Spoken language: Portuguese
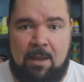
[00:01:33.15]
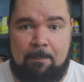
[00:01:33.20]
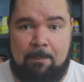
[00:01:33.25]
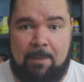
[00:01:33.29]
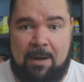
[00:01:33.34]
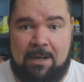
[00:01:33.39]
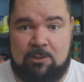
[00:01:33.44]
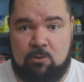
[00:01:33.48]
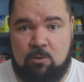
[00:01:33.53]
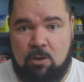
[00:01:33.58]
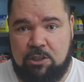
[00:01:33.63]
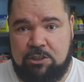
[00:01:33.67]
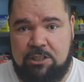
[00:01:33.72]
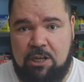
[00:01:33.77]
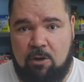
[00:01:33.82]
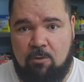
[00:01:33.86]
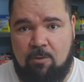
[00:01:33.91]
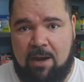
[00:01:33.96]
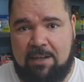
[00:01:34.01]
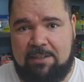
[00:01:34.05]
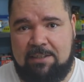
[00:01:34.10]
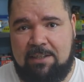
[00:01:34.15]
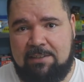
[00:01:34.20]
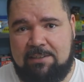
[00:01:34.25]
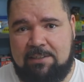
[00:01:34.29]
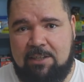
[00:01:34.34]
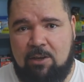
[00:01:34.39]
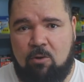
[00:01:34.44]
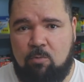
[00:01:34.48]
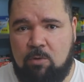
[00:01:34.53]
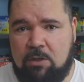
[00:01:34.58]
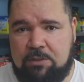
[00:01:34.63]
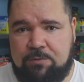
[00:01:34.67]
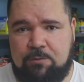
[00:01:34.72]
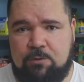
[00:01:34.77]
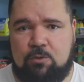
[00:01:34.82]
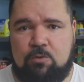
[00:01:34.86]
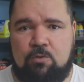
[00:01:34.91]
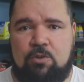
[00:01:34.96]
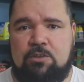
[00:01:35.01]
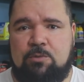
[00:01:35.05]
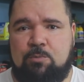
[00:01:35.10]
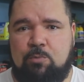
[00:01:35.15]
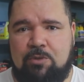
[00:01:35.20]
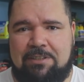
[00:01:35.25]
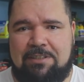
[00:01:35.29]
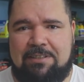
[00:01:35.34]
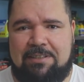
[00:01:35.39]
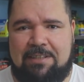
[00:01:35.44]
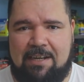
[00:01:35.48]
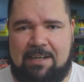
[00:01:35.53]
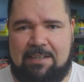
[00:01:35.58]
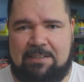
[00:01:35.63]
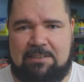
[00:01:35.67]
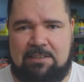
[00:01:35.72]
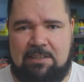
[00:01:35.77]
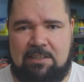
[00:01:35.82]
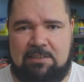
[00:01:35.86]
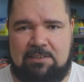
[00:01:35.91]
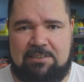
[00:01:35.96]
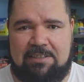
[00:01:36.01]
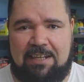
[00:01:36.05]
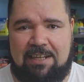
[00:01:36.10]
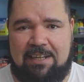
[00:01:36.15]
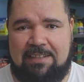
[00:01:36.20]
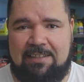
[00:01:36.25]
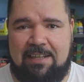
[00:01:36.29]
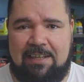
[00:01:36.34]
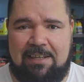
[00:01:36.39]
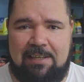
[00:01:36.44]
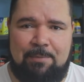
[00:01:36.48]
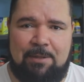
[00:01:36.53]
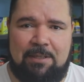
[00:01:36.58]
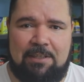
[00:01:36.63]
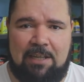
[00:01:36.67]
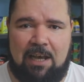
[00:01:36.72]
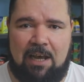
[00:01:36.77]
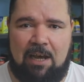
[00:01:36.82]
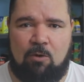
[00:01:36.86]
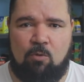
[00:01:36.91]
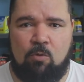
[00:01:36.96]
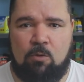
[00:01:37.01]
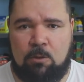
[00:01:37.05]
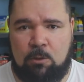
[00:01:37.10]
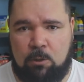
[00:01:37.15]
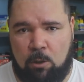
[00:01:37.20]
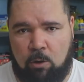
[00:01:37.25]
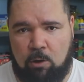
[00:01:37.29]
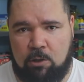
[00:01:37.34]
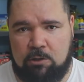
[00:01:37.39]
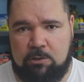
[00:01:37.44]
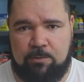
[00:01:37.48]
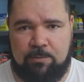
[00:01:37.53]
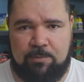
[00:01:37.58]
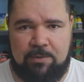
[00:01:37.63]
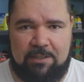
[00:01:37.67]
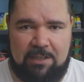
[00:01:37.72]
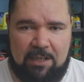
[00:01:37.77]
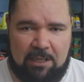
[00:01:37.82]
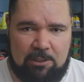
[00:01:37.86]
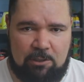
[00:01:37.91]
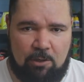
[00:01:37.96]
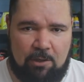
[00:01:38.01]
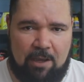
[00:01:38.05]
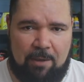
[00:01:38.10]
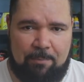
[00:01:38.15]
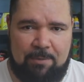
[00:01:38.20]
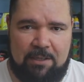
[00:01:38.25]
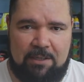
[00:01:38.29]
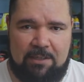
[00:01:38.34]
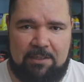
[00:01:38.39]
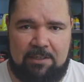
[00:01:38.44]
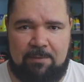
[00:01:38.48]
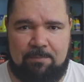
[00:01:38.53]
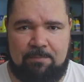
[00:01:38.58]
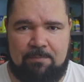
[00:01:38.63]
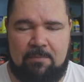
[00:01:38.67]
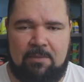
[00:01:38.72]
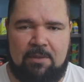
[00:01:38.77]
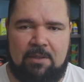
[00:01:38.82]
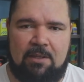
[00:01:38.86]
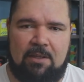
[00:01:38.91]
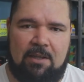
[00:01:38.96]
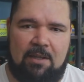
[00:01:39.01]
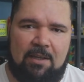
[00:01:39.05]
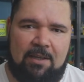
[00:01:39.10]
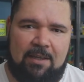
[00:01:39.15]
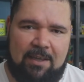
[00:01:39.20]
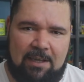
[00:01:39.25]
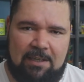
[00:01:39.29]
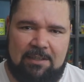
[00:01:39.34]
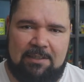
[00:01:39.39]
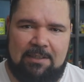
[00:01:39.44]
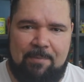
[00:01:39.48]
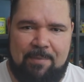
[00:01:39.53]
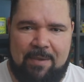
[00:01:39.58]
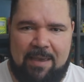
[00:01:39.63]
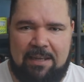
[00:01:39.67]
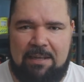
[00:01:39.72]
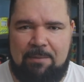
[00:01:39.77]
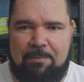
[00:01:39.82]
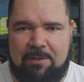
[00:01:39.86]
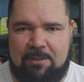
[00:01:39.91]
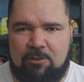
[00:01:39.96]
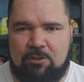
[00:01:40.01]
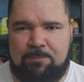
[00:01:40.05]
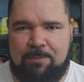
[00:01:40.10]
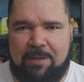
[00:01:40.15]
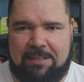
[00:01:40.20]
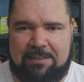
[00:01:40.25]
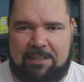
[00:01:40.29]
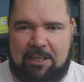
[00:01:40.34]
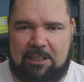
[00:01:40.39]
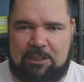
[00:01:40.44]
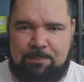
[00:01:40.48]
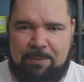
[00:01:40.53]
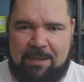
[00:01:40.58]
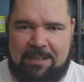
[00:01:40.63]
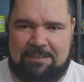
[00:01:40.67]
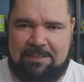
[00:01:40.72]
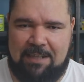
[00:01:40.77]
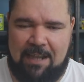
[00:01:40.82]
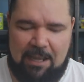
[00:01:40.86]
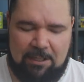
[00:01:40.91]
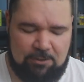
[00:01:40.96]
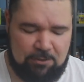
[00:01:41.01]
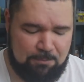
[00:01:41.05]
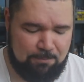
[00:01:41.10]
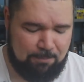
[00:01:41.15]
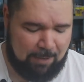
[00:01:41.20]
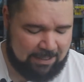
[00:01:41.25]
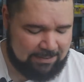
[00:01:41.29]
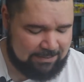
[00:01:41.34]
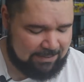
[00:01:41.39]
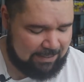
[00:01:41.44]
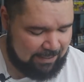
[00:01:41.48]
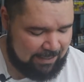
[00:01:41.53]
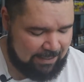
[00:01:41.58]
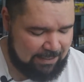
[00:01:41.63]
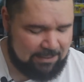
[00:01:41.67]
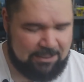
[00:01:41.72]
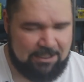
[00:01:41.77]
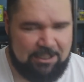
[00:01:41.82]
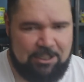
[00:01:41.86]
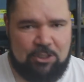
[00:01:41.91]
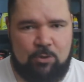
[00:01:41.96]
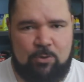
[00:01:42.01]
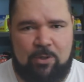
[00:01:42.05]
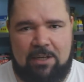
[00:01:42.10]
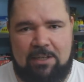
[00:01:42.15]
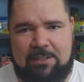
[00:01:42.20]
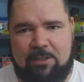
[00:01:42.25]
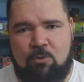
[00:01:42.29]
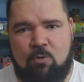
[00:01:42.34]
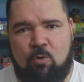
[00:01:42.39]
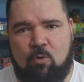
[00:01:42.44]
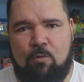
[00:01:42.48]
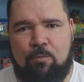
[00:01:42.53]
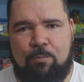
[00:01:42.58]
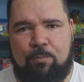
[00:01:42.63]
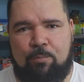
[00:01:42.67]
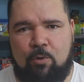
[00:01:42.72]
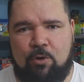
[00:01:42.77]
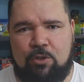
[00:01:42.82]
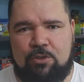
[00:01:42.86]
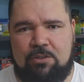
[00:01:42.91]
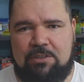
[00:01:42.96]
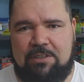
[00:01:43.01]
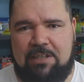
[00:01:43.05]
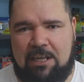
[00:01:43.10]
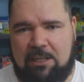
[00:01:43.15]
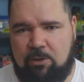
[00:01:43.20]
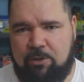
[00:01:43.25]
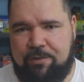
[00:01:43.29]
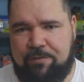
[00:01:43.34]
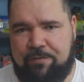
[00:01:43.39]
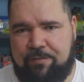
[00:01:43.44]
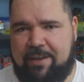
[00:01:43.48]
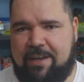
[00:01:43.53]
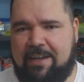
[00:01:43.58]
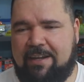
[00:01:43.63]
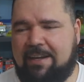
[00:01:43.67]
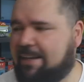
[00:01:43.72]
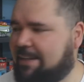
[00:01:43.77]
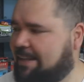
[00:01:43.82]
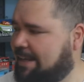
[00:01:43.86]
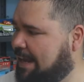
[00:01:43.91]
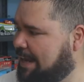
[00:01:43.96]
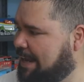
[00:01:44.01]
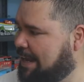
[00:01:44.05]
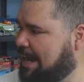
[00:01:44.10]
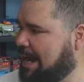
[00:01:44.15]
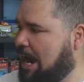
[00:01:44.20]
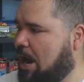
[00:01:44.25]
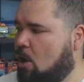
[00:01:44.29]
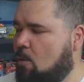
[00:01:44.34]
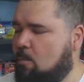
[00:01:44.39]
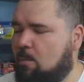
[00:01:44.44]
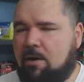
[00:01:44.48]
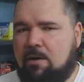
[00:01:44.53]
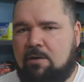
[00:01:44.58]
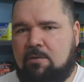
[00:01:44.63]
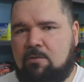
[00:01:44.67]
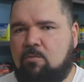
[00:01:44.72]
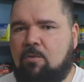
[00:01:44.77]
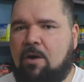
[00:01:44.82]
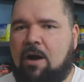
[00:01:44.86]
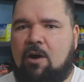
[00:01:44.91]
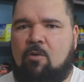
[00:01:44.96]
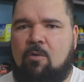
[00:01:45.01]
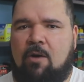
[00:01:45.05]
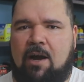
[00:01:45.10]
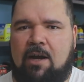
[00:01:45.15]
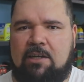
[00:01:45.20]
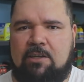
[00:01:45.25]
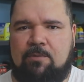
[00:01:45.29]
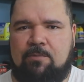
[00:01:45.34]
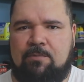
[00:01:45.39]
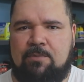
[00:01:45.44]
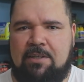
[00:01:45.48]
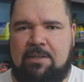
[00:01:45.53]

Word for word: Mas o Ocean Guard ele tem algumas funções muito interessantes. Além de eliminar o cloro e a cloramina, ele também elimina os metais pesados, mas além disso, ele tem um composto de aloe vera que acalma o aquário.